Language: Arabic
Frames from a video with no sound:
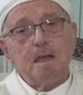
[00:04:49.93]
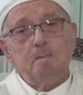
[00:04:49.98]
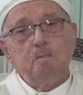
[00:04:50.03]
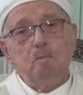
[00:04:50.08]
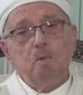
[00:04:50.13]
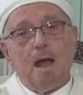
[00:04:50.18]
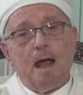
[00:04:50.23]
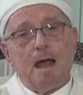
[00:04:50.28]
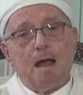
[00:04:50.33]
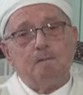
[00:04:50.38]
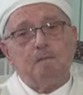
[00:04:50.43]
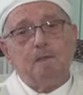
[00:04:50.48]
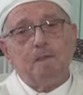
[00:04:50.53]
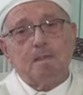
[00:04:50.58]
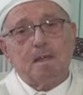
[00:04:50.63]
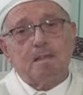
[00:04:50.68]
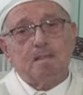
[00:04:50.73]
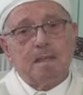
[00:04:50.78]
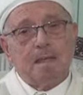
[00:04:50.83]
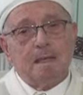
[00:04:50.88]

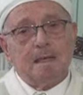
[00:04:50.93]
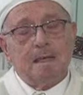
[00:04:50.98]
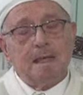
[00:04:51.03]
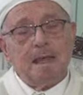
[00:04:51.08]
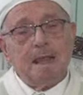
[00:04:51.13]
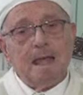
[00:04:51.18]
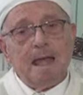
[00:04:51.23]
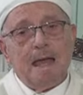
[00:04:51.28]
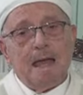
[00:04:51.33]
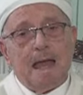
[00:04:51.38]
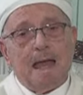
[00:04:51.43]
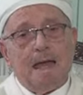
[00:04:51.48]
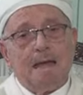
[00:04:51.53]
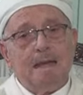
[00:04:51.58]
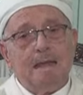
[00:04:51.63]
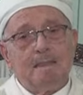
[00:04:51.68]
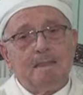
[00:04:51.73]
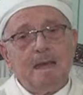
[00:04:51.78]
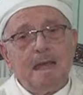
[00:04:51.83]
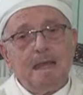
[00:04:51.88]
محافظة
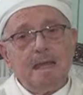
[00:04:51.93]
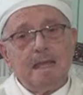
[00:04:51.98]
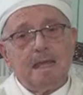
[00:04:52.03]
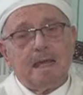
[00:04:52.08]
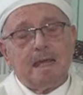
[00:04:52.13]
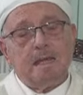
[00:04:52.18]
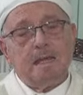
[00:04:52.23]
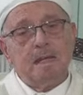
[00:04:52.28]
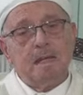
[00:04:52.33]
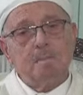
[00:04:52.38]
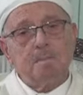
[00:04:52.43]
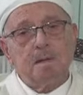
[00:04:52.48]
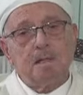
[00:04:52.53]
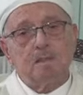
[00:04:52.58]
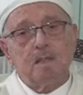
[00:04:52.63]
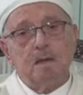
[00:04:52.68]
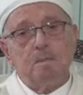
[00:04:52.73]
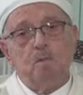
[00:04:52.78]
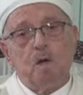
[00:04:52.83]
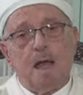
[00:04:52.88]
على ذلك
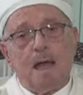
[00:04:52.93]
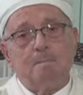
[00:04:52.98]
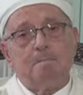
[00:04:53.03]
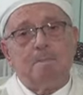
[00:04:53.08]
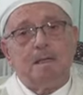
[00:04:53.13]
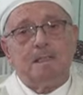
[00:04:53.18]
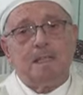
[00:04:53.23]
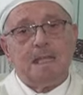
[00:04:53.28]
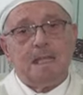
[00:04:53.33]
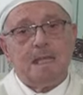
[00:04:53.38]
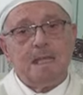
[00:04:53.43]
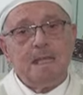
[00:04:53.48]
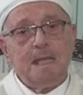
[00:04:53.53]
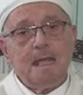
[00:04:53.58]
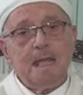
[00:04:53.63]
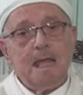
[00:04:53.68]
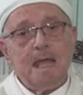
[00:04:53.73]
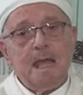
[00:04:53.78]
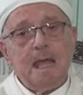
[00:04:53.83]
النمط المحمدي